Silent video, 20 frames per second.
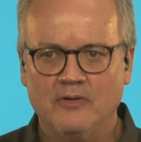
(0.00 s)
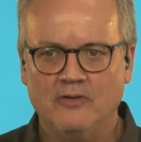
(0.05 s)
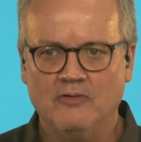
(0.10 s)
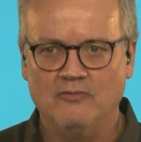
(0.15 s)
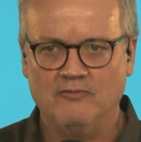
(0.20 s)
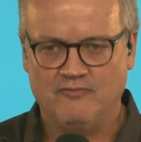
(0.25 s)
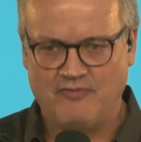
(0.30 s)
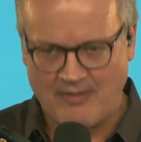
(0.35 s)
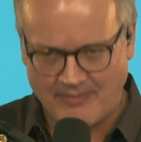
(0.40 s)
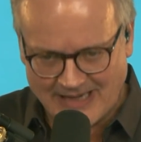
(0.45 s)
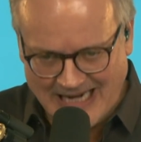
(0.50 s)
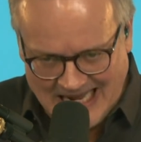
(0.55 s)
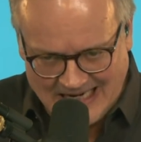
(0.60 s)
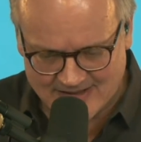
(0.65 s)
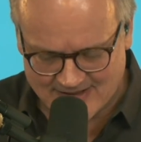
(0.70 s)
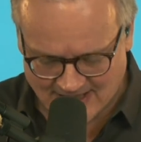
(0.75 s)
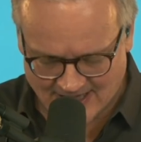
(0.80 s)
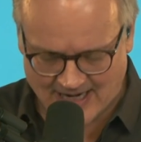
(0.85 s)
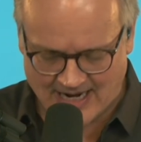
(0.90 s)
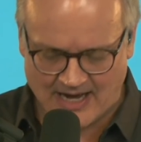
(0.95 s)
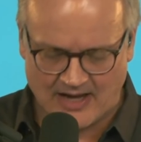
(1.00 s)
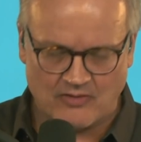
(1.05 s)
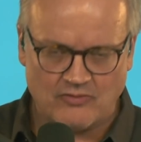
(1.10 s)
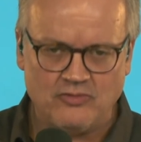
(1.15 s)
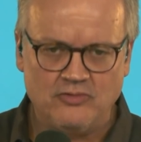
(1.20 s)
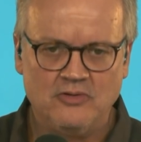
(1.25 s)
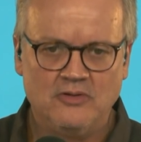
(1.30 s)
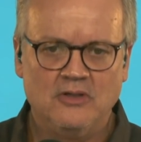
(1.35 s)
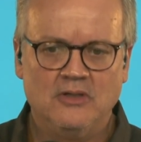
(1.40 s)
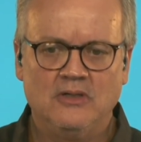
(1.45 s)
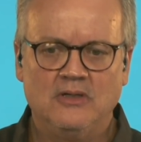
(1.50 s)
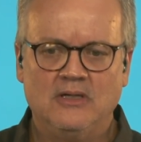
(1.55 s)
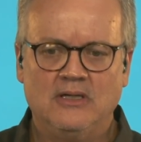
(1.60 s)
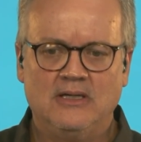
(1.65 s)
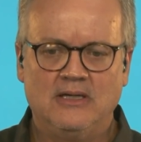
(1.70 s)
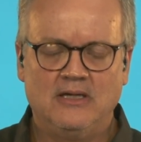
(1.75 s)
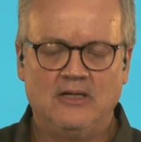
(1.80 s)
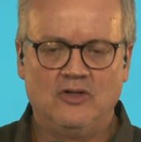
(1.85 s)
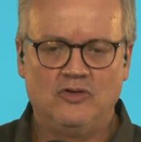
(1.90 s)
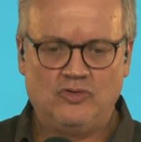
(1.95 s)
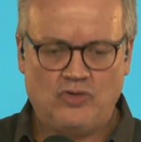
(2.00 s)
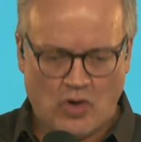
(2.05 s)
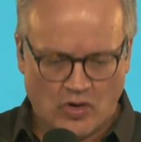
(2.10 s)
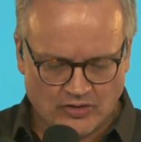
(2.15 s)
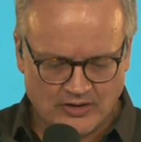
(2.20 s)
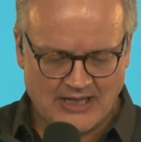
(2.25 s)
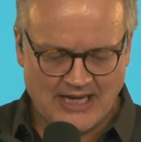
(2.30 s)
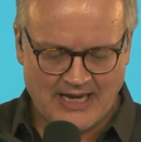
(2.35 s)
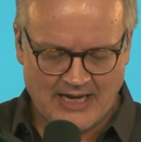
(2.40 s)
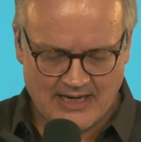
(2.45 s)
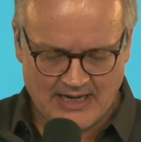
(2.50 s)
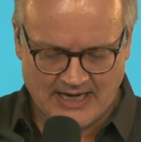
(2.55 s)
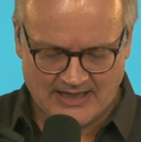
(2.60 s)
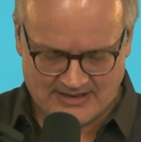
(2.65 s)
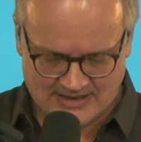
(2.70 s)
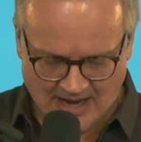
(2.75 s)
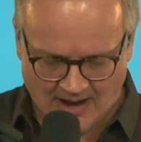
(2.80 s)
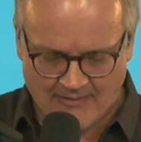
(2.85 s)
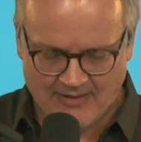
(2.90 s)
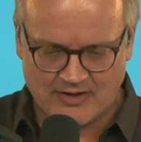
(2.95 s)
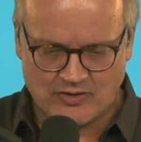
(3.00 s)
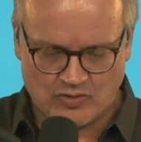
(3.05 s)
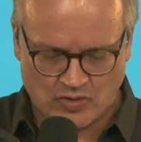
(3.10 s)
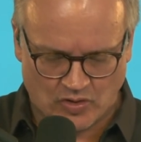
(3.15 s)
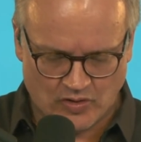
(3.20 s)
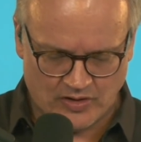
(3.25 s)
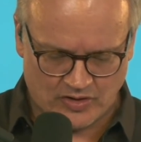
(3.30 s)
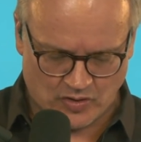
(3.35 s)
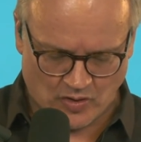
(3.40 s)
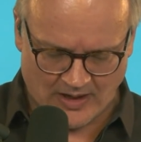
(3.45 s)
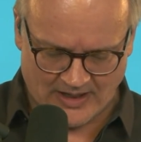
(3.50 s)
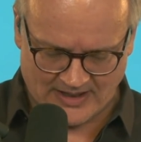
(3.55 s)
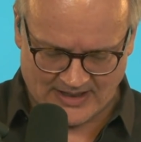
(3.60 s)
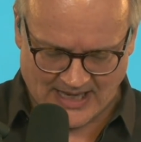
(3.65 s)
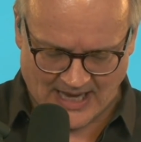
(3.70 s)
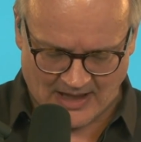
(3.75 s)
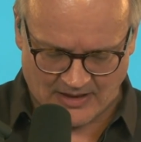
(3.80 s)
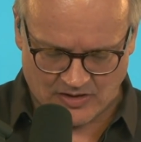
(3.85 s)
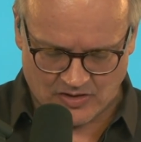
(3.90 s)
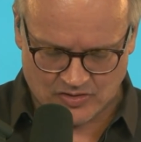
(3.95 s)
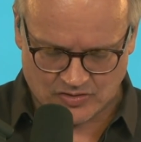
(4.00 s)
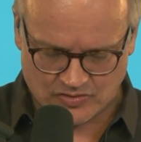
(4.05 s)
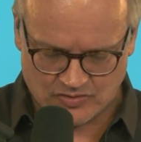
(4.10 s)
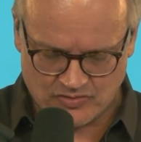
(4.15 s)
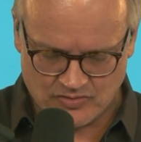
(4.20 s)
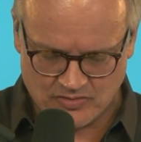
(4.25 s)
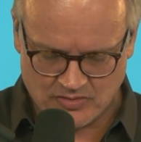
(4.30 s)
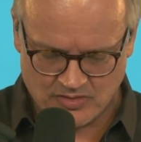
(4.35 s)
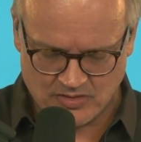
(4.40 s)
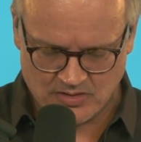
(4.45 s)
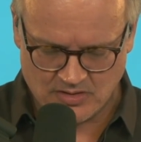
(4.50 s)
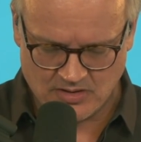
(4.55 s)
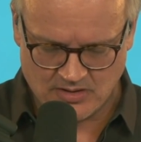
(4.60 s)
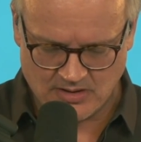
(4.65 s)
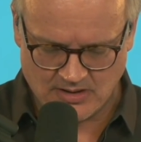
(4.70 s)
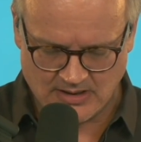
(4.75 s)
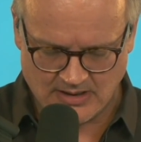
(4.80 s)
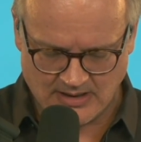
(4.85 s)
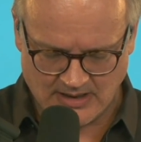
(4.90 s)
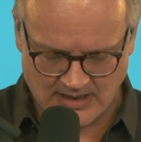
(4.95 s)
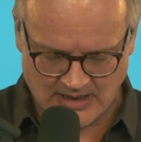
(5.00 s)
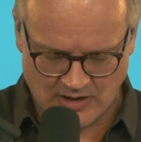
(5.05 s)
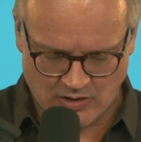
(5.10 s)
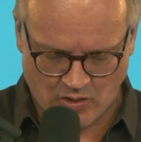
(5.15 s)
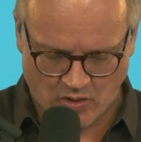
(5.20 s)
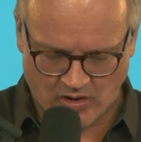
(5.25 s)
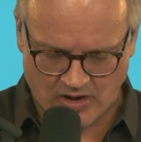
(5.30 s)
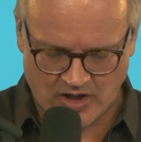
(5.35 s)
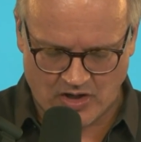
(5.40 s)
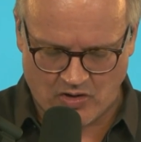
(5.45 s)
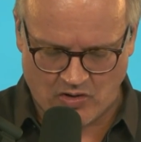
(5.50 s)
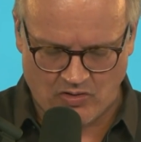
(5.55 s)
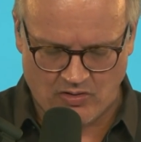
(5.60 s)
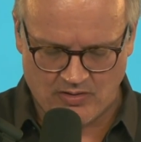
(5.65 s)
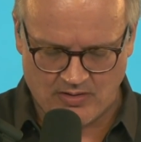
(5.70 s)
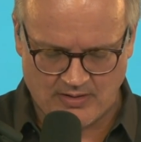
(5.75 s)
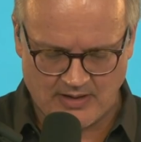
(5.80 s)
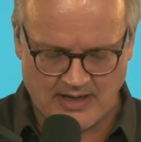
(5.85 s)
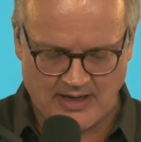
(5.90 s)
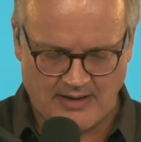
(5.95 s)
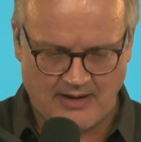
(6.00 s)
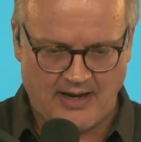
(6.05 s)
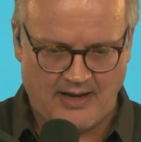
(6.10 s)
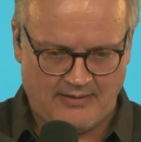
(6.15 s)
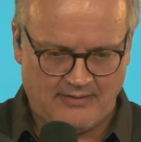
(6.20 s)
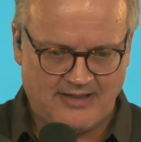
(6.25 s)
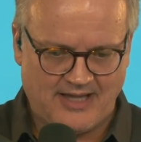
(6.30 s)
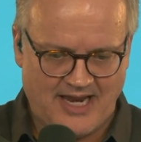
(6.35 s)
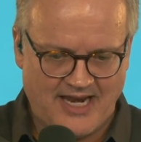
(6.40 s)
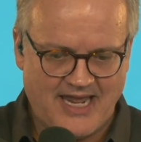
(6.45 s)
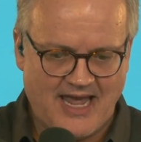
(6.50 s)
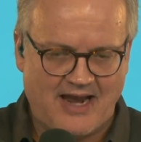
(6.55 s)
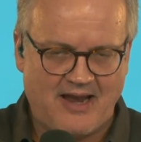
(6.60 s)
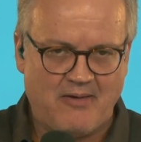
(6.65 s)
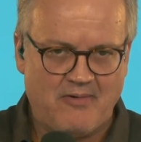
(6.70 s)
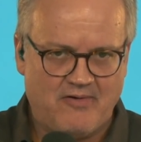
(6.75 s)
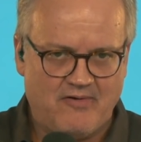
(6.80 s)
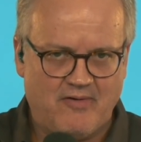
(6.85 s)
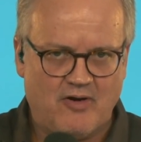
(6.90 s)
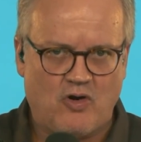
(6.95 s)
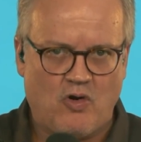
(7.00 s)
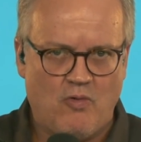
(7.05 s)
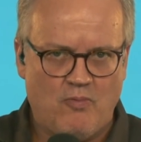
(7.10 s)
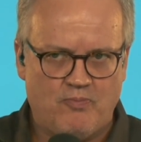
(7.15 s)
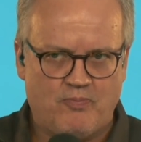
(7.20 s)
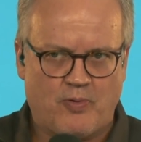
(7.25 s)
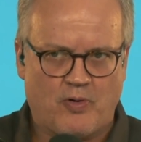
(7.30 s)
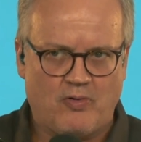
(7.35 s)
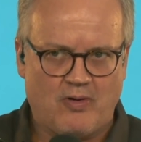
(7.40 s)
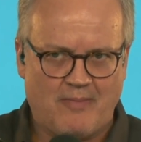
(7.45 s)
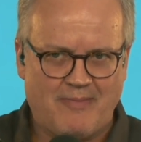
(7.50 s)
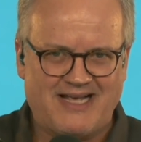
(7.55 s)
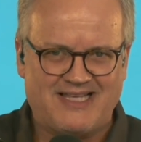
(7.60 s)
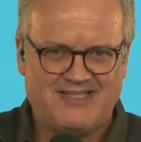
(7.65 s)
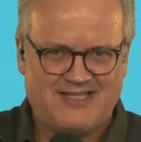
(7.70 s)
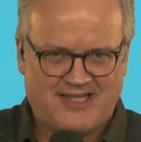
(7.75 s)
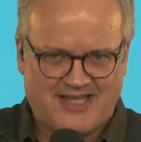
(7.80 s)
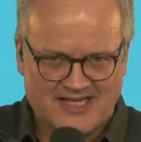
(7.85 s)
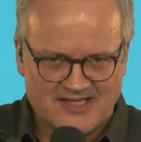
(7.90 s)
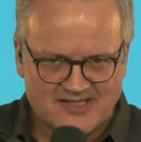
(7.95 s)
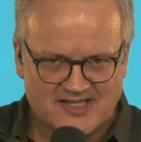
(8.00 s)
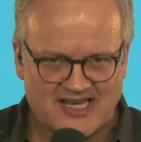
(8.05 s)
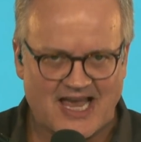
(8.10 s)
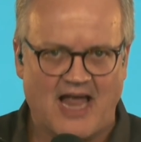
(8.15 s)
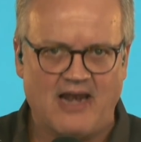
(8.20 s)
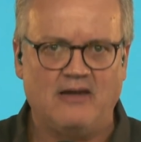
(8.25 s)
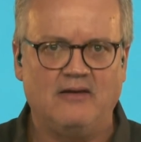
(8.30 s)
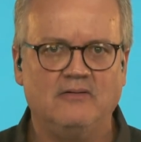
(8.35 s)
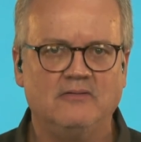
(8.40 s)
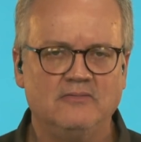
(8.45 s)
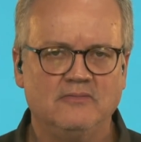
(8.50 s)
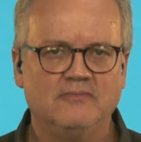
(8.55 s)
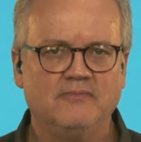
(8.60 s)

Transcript: un familiar cercano, donde estaba en todos estos estadios y lógico, eh, tenía que vivir con un problema existencial.